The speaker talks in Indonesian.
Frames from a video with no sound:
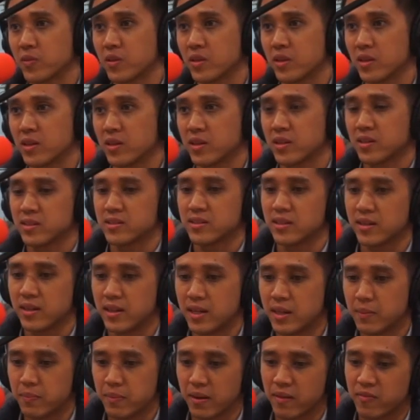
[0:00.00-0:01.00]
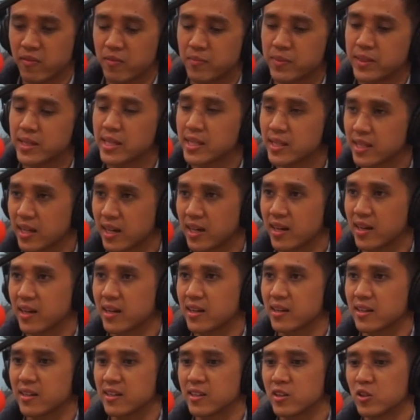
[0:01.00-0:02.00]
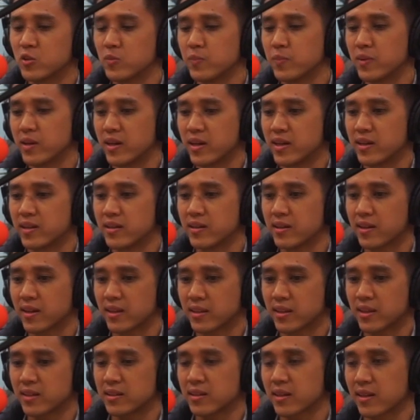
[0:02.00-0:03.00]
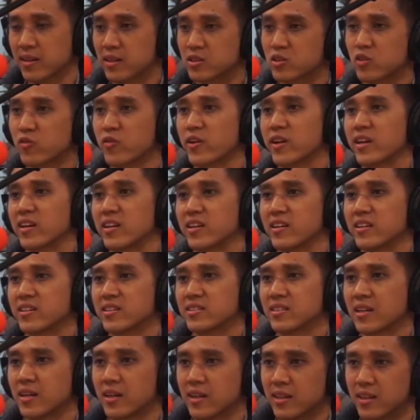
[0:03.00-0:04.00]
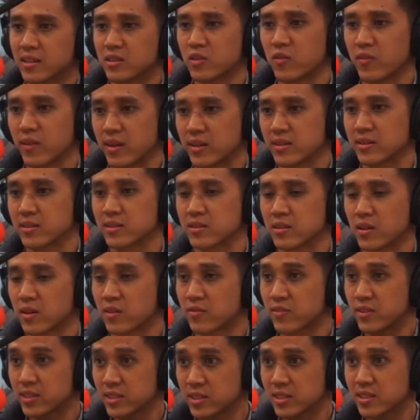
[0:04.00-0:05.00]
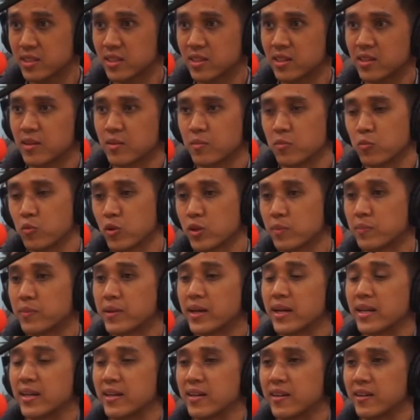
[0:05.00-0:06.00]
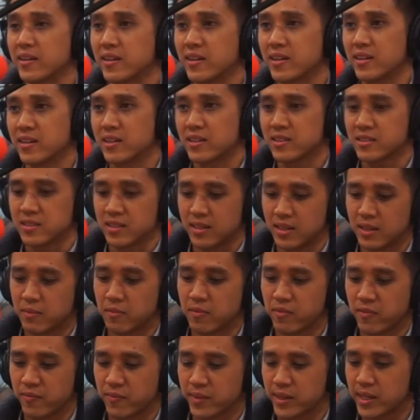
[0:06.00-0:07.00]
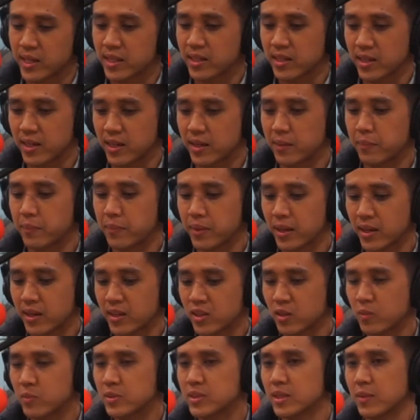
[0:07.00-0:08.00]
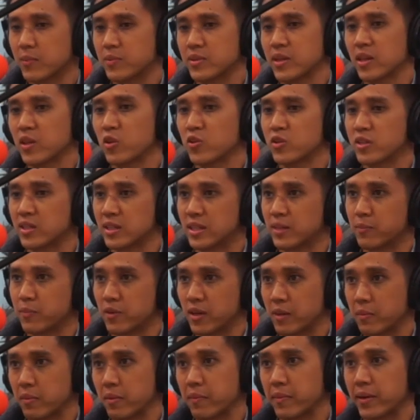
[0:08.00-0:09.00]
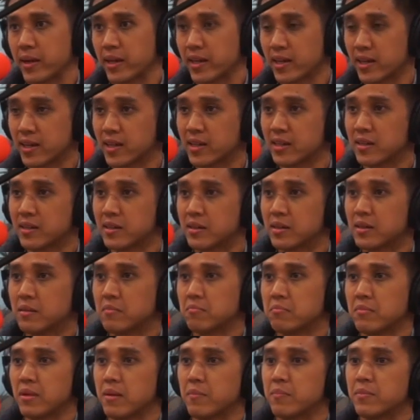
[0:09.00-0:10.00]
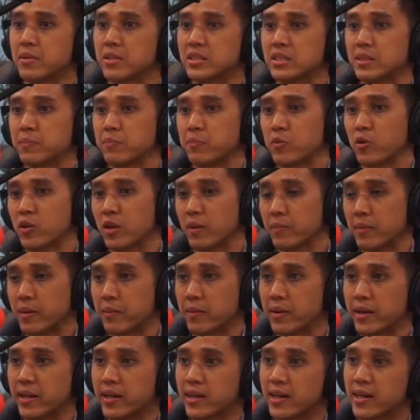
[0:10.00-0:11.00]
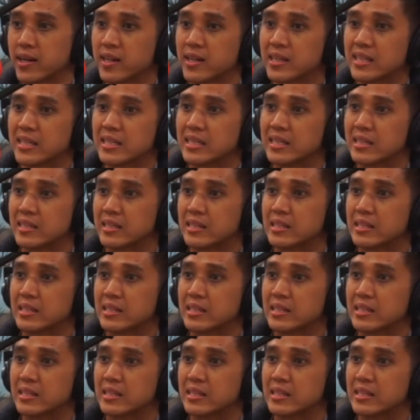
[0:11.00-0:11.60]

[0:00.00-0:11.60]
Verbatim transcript: Yes. Jadi di platformnya kita itu brand kita kita software, kita software as a service buat brand. Hmm. Jadi di performa kita, brand itu bisa punya loyalty programnya mereka, membership programnya mereka. Jadi kayak